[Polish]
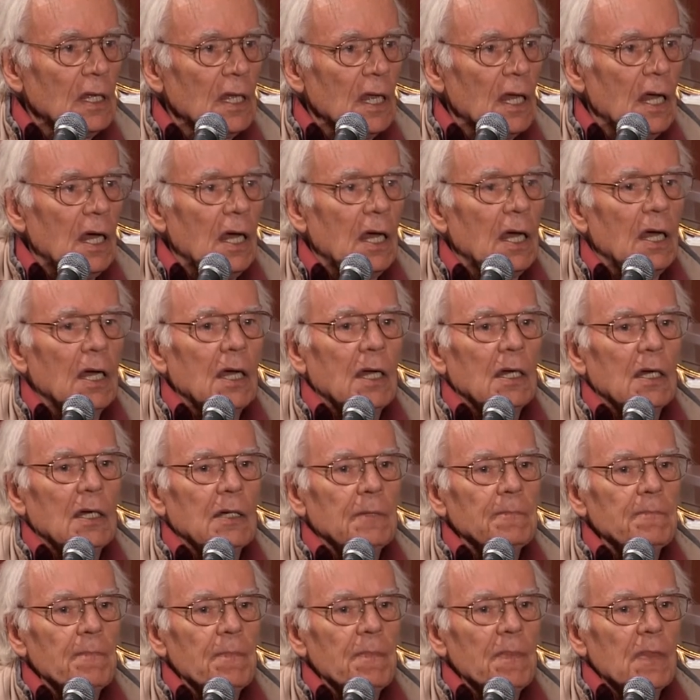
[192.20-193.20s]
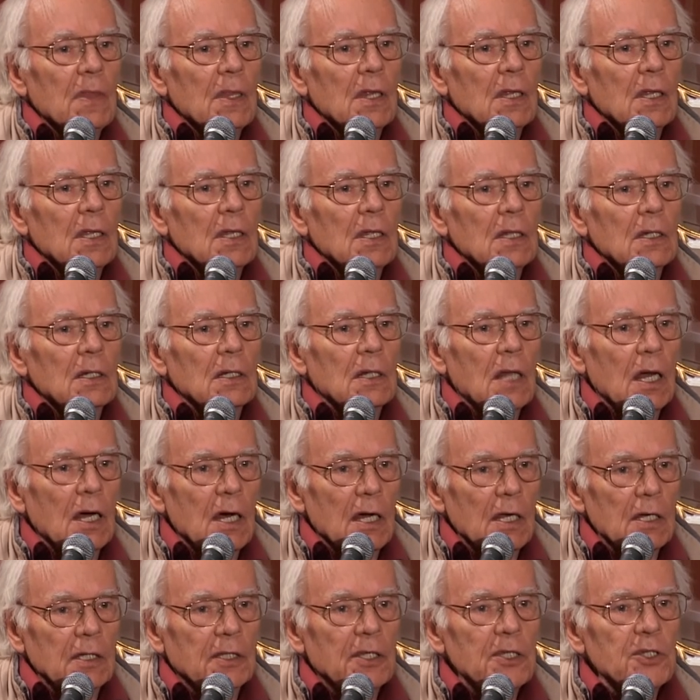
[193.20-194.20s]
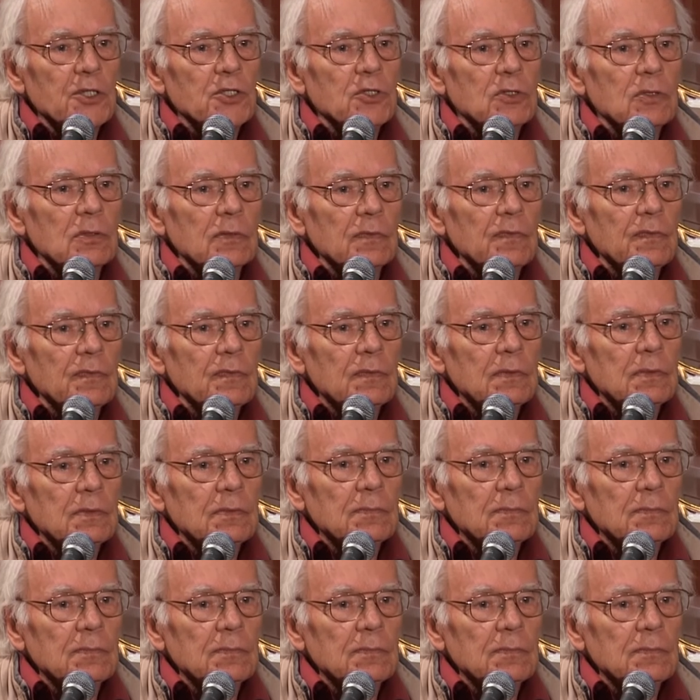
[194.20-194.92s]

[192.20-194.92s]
e, dla artystów.